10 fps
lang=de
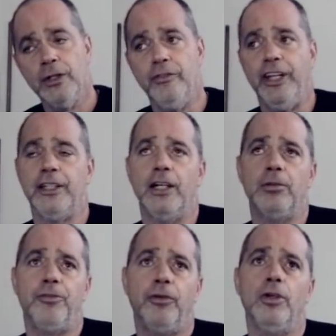werden
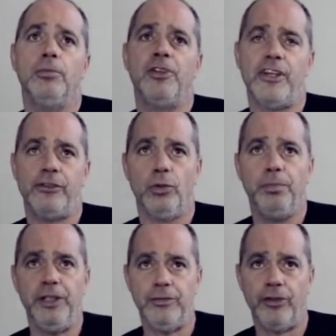aber vorher über
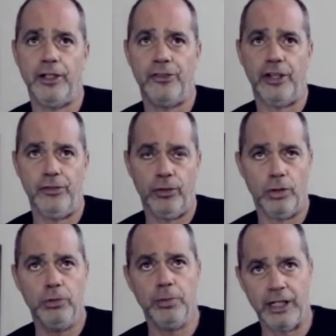Saint-Tropez fahren. Das heißt, wir
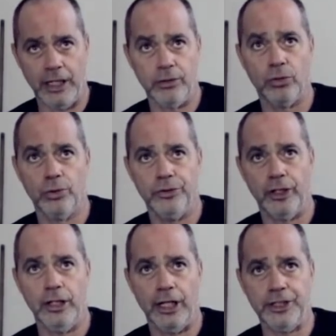kommen über Cannes
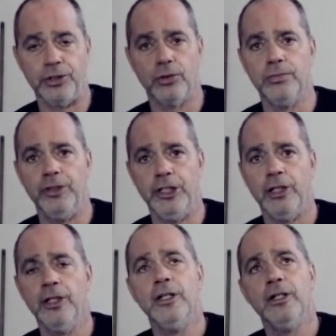runter, einen leichten Umweg,
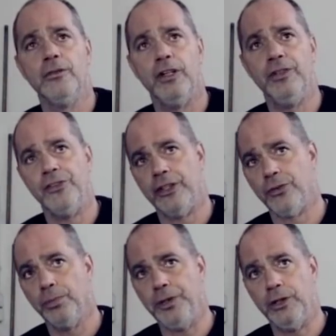weil wir in
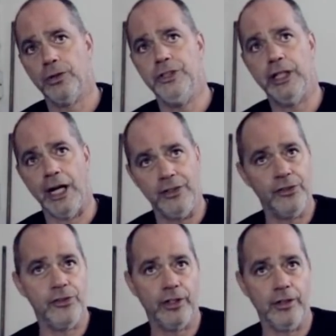Saint-Tropez noch die
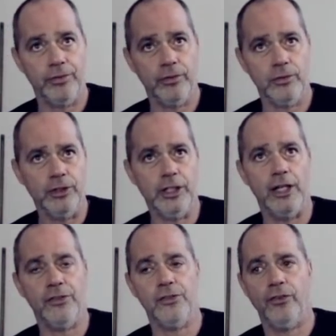Geisens treffen. Die
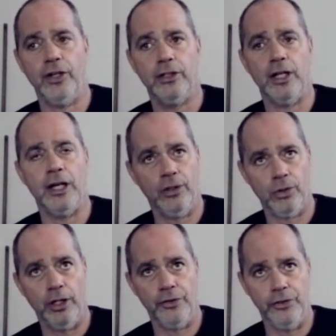Geisens werden alle
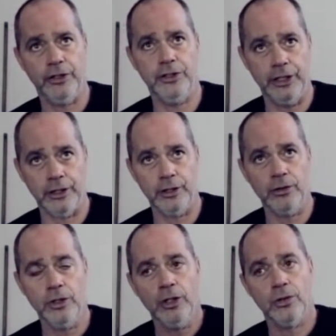Roller signieren
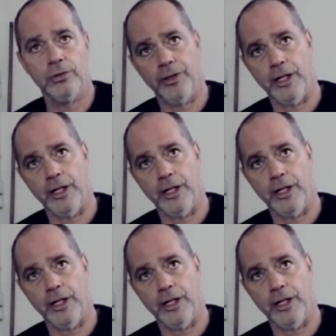und